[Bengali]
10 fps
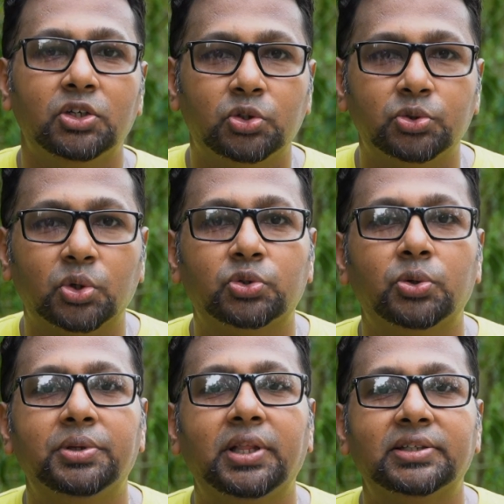সুযোগ
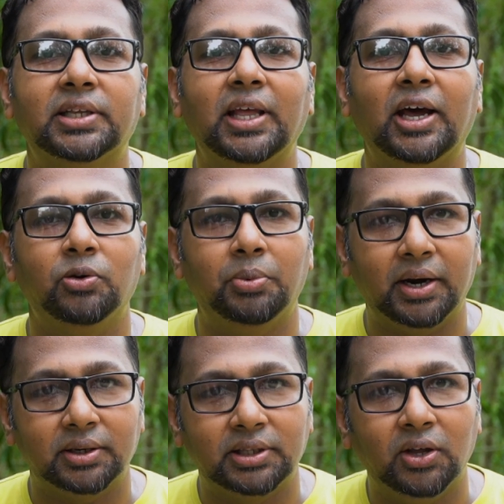সুবিধা যাতে আরও
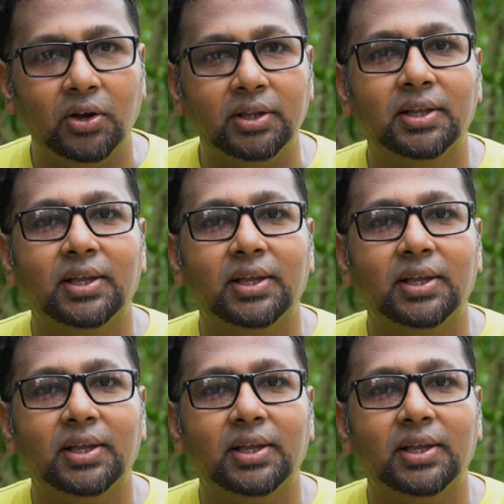বাড়তি হয়